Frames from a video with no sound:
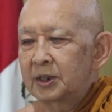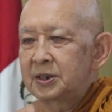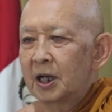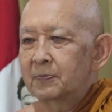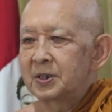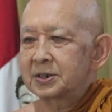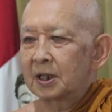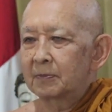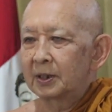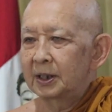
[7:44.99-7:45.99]
yang
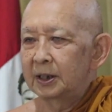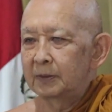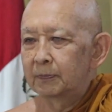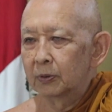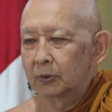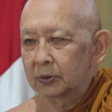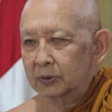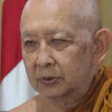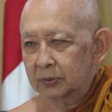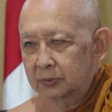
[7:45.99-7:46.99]
bisa menghibur,